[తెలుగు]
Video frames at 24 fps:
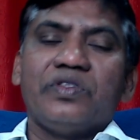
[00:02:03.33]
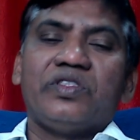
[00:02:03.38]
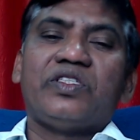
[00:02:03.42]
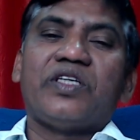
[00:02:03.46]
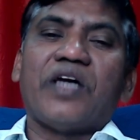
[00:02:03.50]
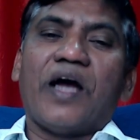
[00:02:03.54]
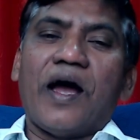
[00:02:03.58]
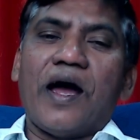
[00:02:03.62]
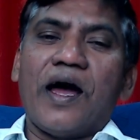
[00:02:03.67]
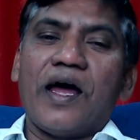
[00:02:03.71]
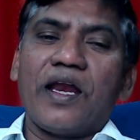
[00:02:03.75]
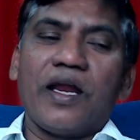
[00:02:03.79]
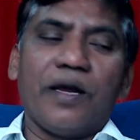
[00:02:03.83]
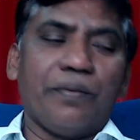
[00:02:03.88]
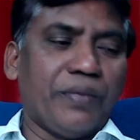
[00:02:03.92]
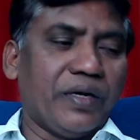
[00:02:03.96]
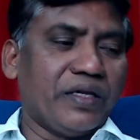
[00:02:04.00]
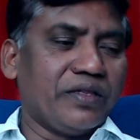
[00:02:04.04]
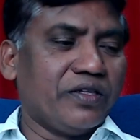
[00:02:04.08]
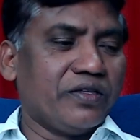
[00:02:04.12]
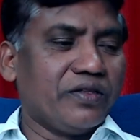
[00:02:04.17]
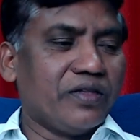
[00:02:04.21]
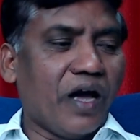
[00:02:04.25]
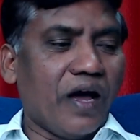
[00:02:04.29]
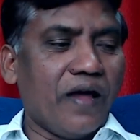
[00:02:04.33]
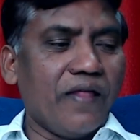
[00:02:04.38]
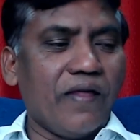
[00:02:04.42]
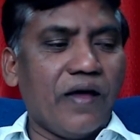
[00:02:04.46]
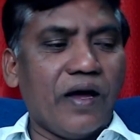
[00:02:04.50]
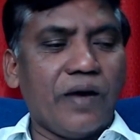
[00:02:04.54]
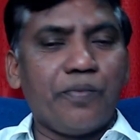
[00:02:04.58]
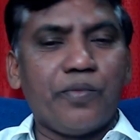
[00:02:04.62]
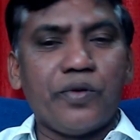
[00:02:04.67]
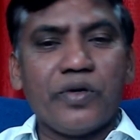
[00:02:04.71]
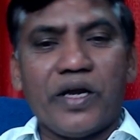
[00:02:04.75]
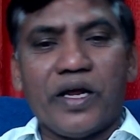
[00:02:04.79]
చాలామంది
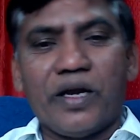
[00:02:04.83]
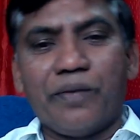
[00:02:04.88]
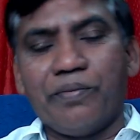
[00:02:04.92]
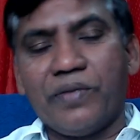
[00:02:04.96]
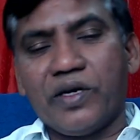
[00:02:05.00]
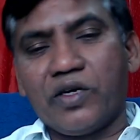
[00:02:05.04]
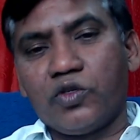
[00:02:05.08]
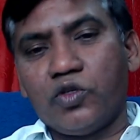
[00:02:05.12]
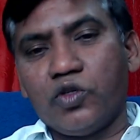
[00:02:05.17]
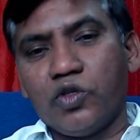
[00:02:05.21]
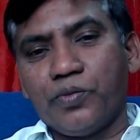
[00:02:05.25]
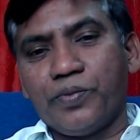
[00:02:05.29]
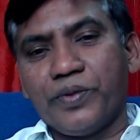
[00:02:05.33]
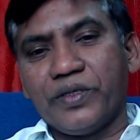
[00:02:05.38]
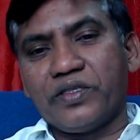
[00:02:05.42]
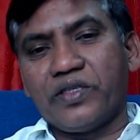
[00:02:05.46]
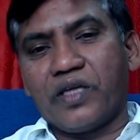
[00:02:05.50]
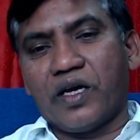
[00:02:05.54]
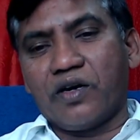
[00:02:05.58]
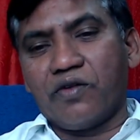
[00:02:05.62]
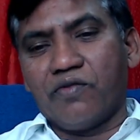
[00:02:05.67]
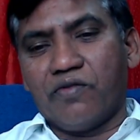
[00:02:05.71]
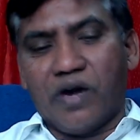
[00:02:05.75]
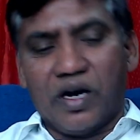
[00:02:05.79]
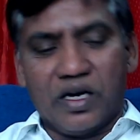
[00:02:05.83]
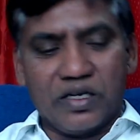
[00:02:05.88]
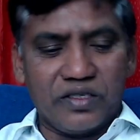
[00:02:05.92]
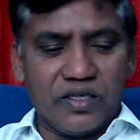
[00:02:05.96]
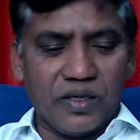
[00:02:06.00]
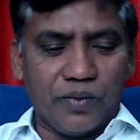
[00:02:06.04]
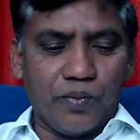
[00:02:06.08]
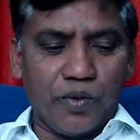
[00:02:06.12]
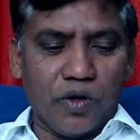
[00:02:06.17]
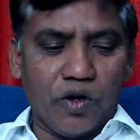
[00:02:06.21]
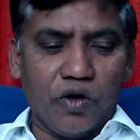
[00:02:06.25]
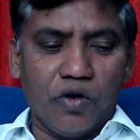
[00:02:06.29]
దాదాపు నేను మీకు చూపిస్తాను
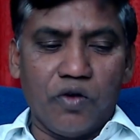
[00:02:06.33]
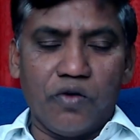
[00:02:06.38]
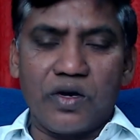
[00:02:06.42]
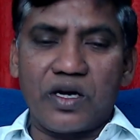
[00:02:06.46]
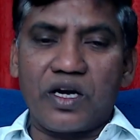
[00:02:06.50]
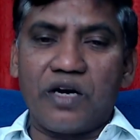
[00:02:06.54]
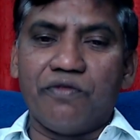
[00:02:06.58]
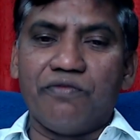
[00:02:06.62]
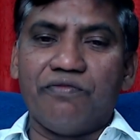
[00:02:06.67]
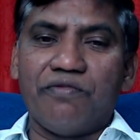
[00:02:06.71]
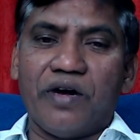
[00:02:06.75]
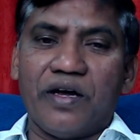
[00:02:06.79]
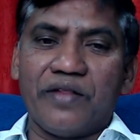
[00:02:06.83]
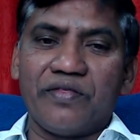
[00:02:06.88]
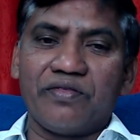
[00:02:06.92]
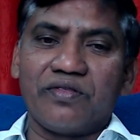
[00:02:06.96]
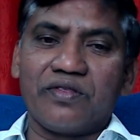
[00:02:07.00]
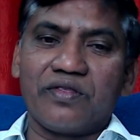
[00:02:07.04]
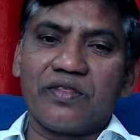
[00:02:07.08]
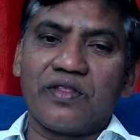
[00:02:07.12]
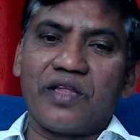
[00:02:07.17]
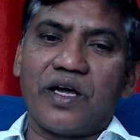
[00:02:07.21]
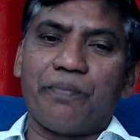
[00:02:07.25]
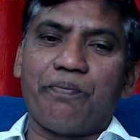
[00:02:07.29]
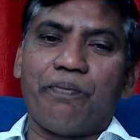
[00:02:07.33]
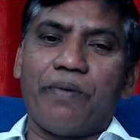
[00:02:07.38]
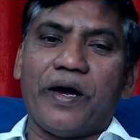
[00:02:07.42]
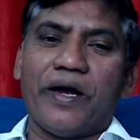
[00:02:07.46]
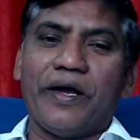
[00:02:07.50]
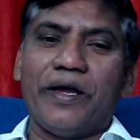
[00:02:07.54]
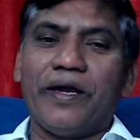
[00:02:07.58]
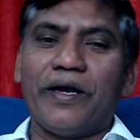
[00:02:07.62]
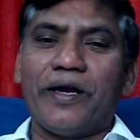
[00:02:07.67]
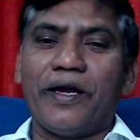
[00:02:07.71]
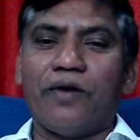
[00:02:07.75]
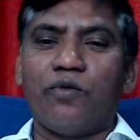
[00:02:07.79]
వాట్సాప్లో ఒక వంద
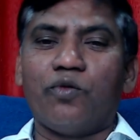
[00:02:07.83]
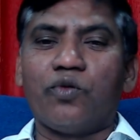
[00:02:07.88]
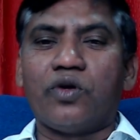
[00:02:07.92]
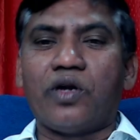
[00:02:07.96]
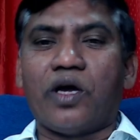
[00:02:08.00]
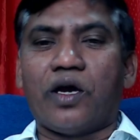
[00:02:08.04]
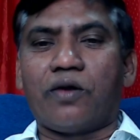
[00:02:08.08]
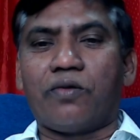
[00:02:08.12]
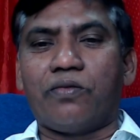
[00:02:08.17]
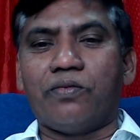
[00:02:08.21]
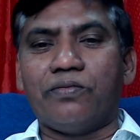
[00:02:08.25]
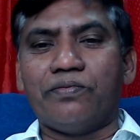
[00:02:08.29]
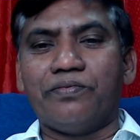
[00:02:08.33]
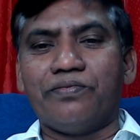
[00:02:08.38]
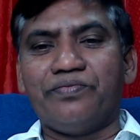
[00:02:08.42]
పైన ఉన్నారు